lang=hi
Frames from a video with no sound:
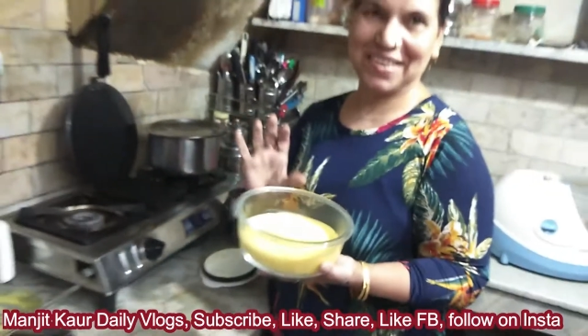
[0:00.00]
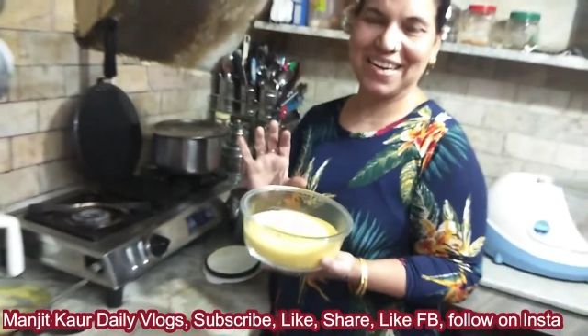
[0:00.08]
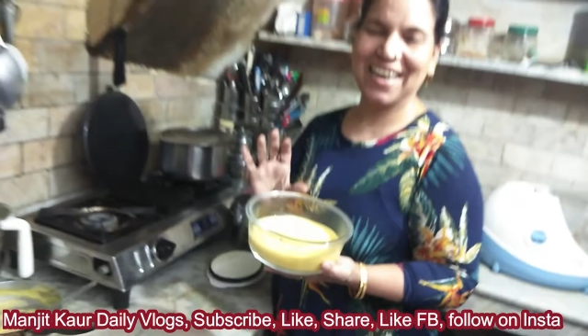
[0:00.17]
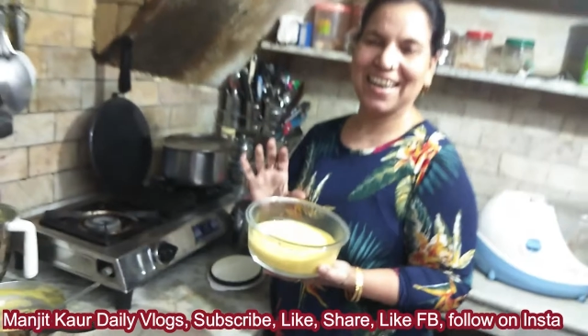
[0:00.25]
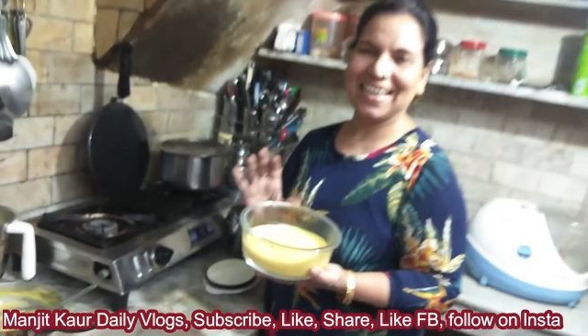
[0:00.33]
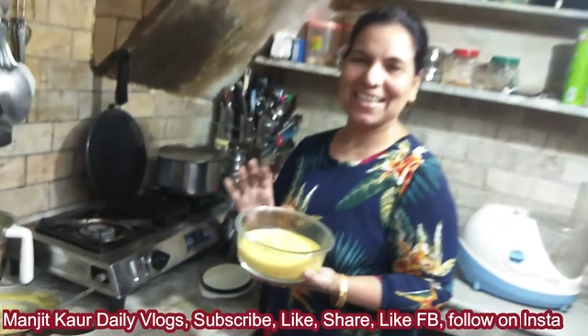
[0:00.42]
नहीं
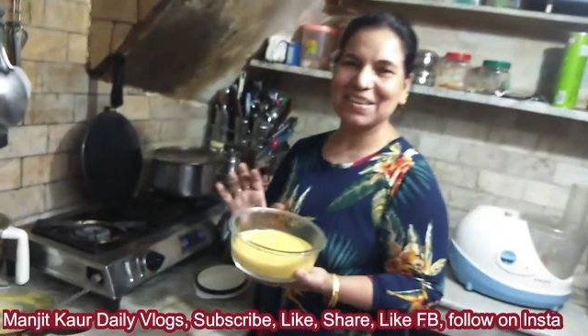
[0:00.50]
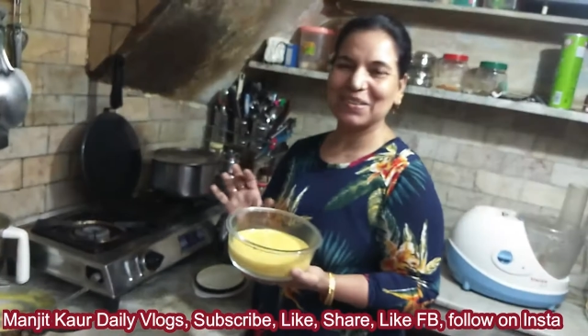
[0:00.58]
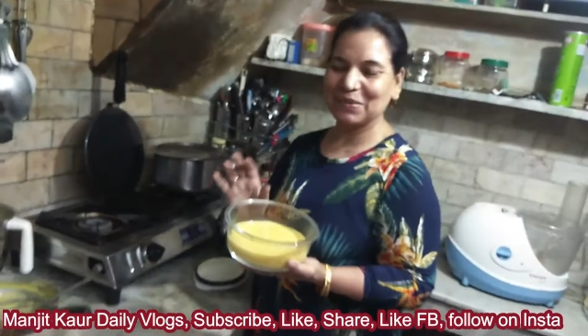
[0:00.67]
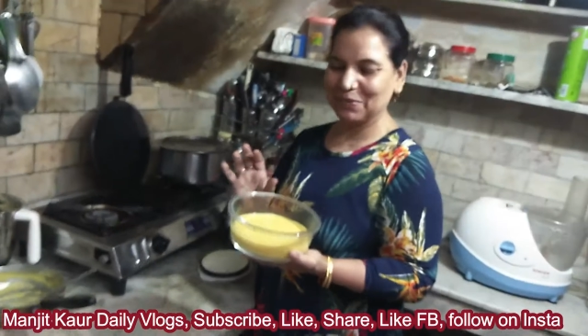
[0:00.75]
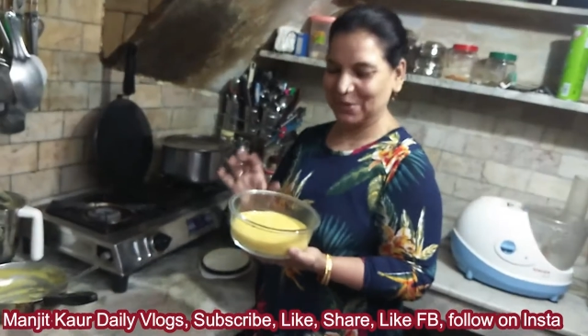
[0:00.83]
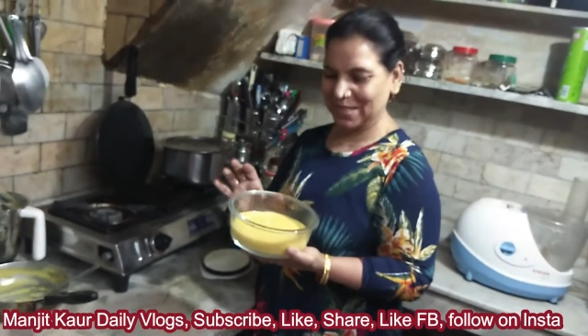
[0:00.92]
खानी है
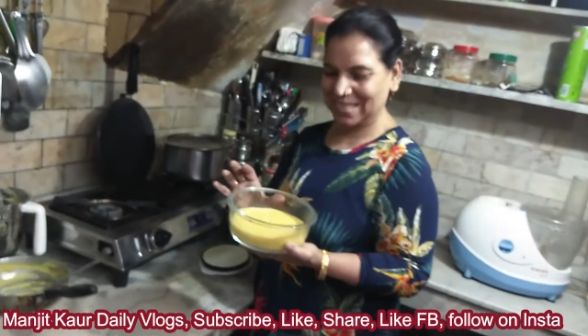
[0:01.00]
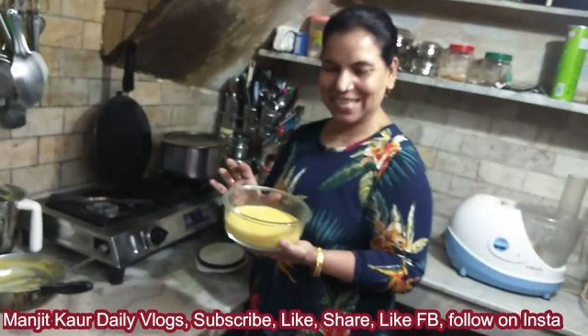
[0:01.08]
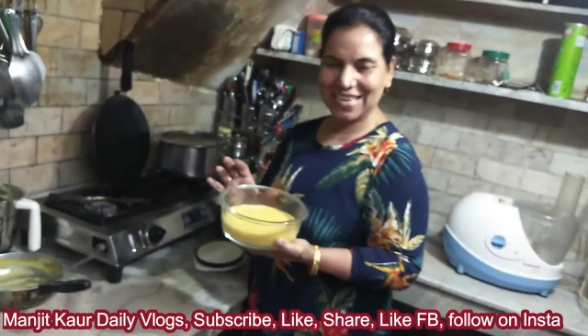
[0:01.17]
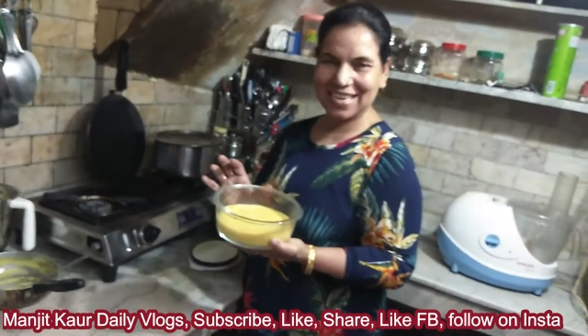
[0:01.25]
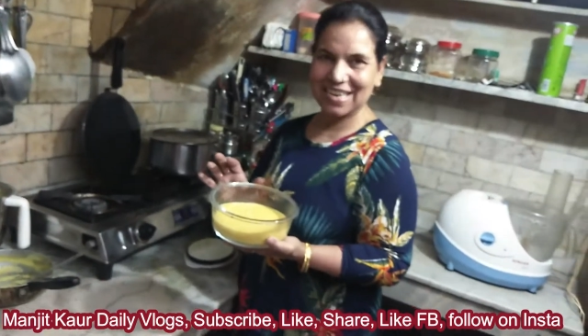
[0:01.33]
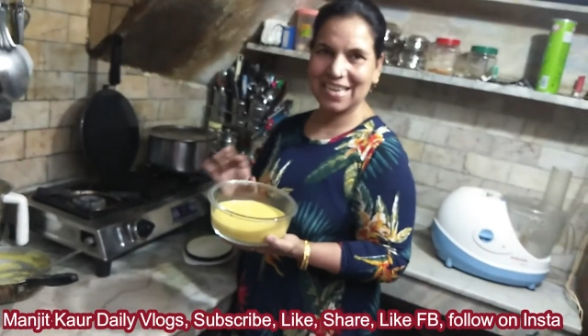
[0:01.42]
मोदी जी
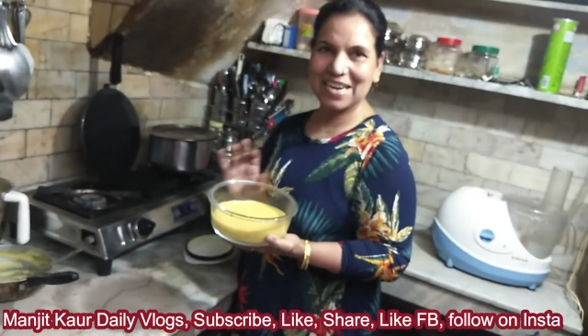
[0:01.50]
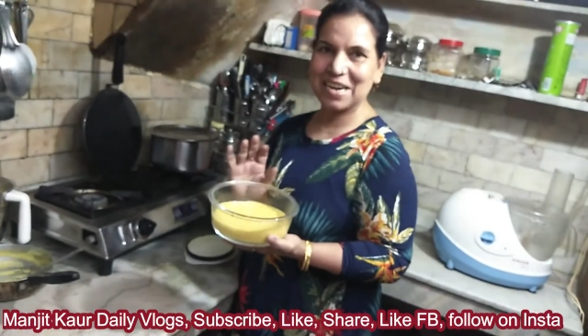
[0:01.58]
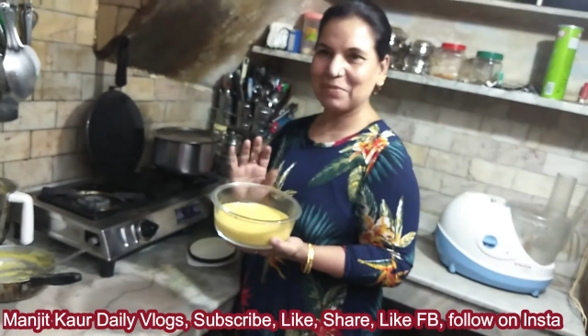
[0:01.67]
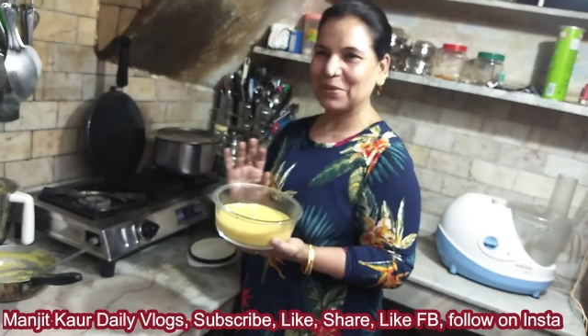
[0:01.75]
ने कहा ठंडा